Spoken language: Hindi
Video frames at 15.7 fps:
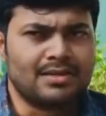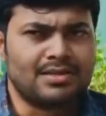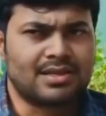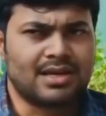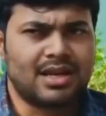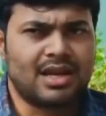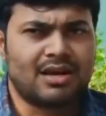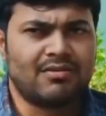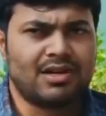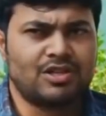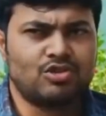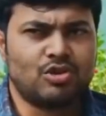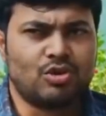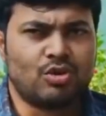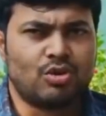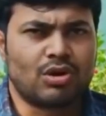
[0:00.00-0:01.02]
इसके अलावा
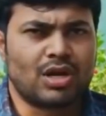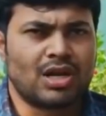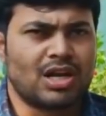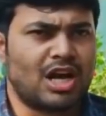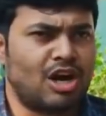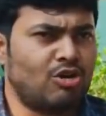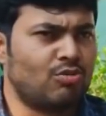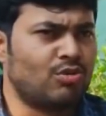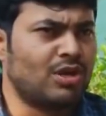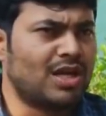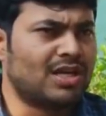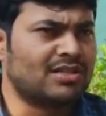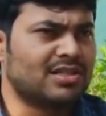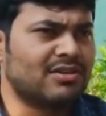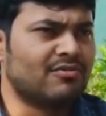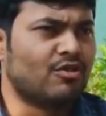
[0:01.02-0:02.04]
जो लोकल गांव
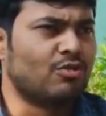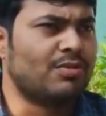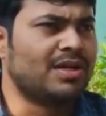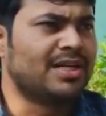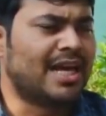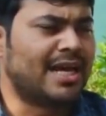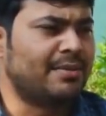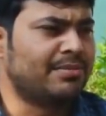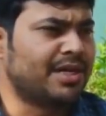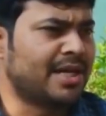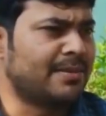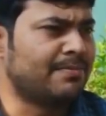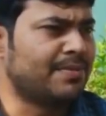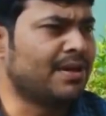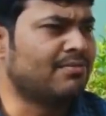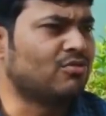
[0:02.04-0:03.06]
बूढ़ाज हैं वो भी टाइम
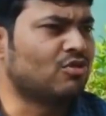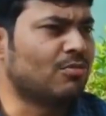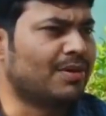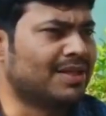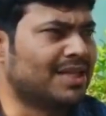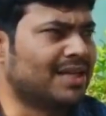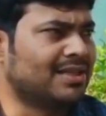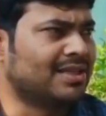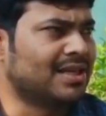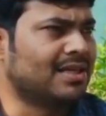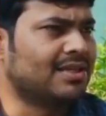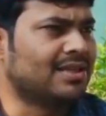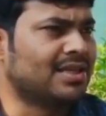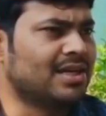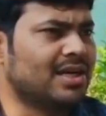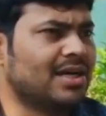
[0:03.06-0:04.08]
टाइम पे हमको बताते
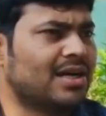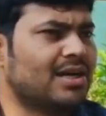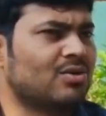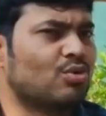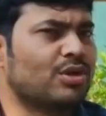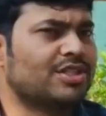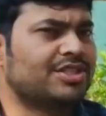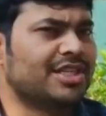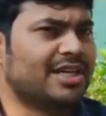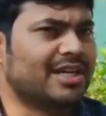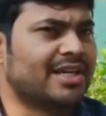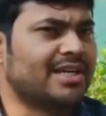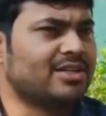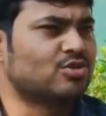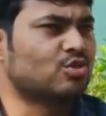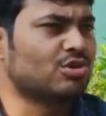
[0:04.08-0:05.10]
रहते हैं अगर कोई चेक
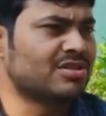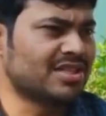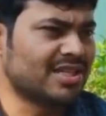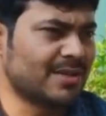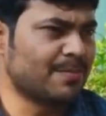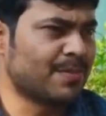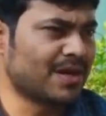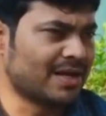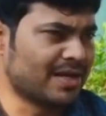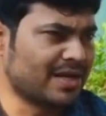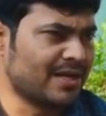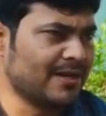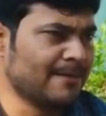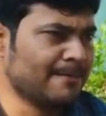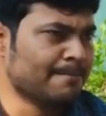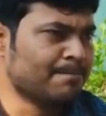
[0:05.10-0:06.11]
गेट्स को स्किप
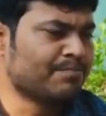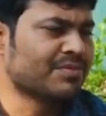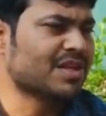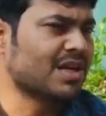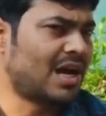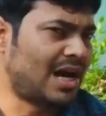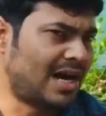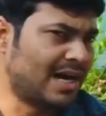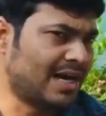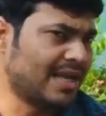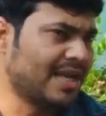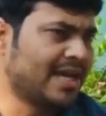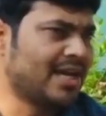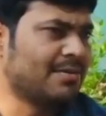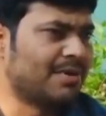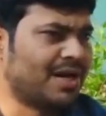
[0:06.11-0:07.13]
करके आ गया
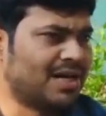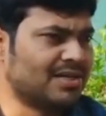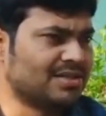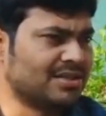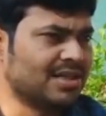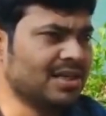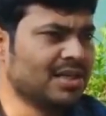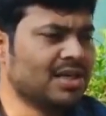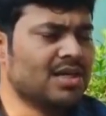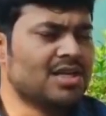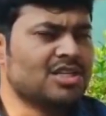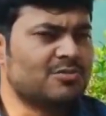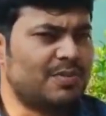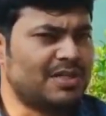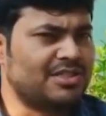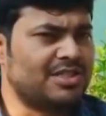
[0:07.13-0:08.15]
है बाहर से
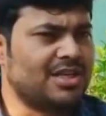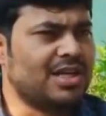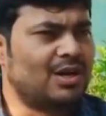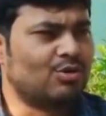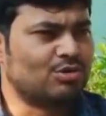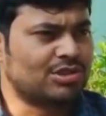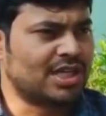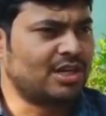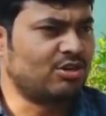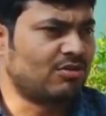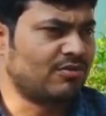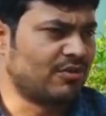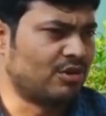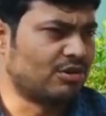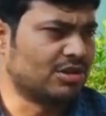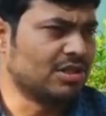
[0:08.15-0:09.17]
स्पेशली आउटसाइड
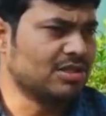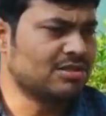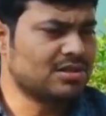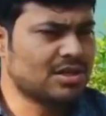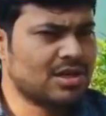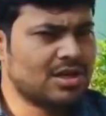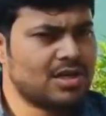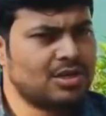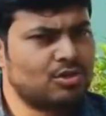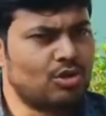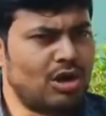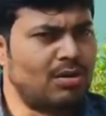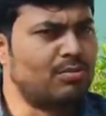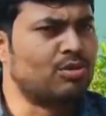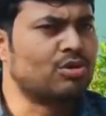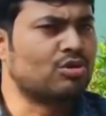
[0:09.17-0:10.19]
ऑफ नॉर्थ ईस्ट तो
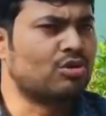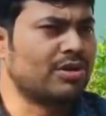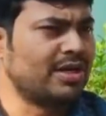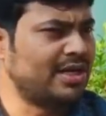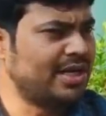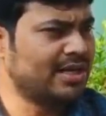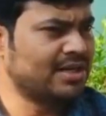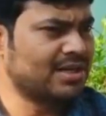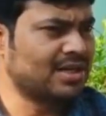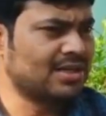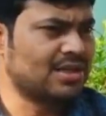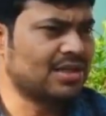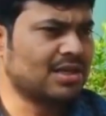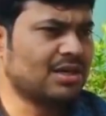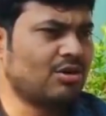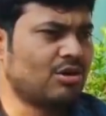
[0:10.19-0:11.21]
हम उनको डिटेक्ट
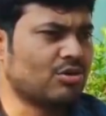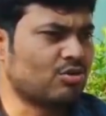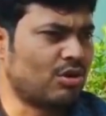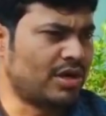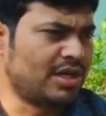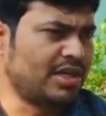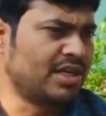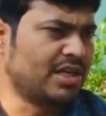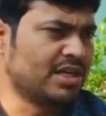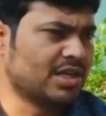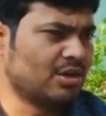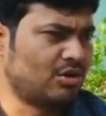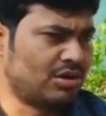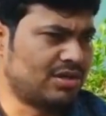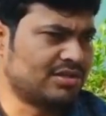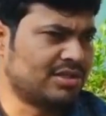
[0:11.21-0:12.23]
करते हैं और क्वारंटीन के
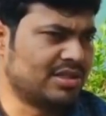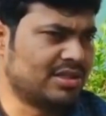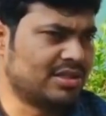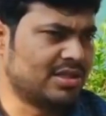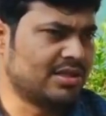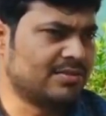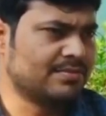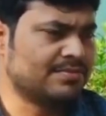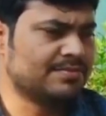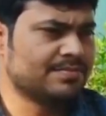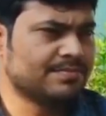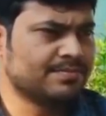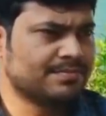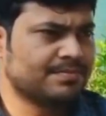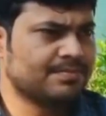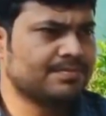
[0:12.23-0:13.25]
ऑर्डर्स देते
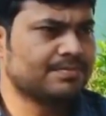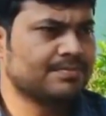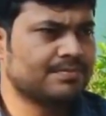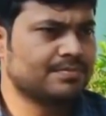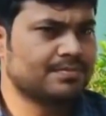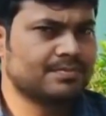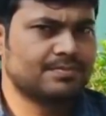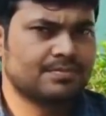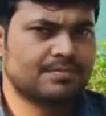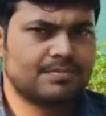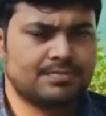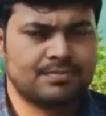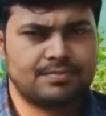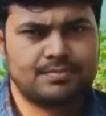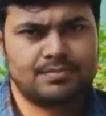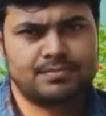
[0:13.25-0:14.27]
हैं सर अभी तक
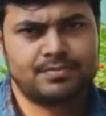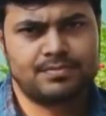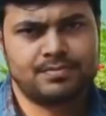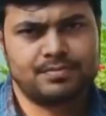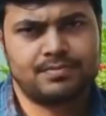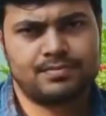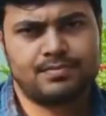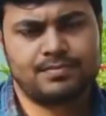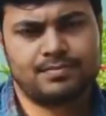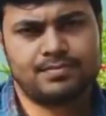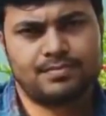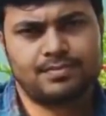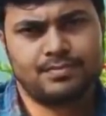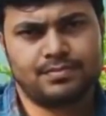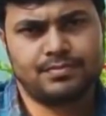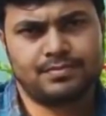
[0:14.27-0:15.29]
आ, बाहर
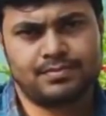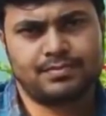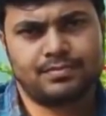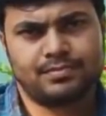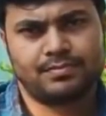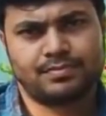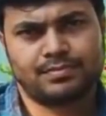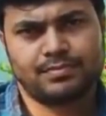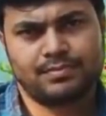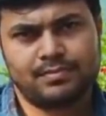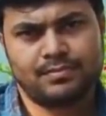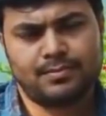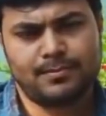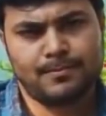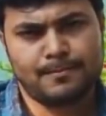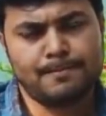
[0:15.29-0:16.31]
से हम लोग का
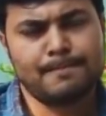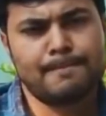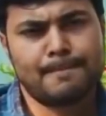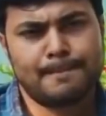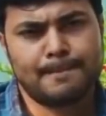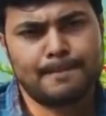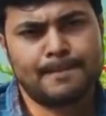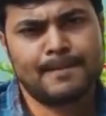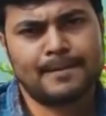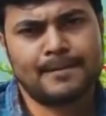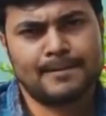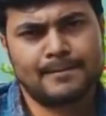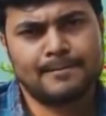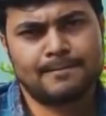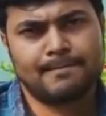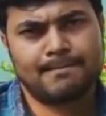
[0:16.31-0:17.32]
बॉडम में वापस
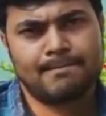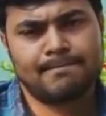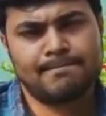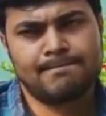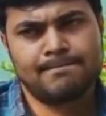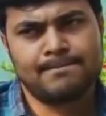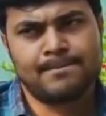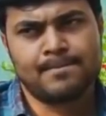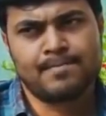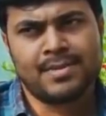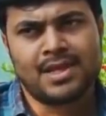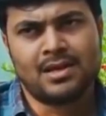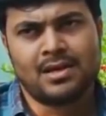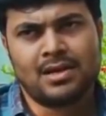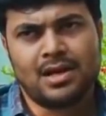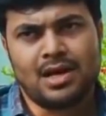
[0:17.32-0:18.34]
कितना आया सर
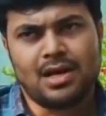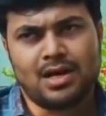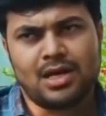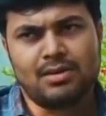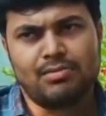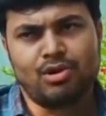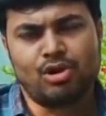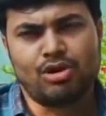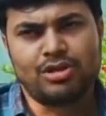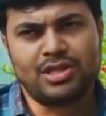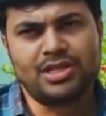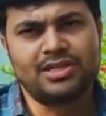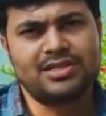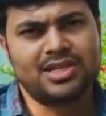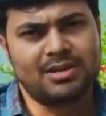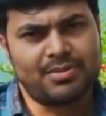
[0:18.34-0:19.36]
अगर हम नॉर्थ
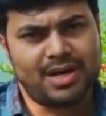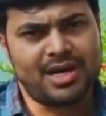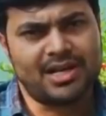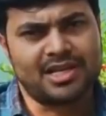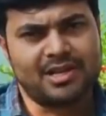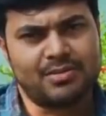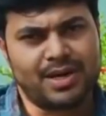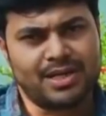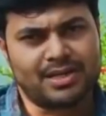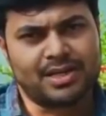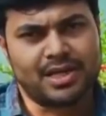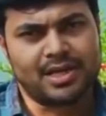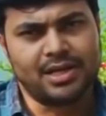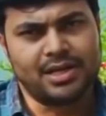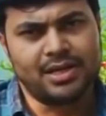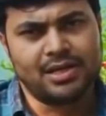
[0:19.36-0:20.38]
ईस्ट के बाहर की बात करें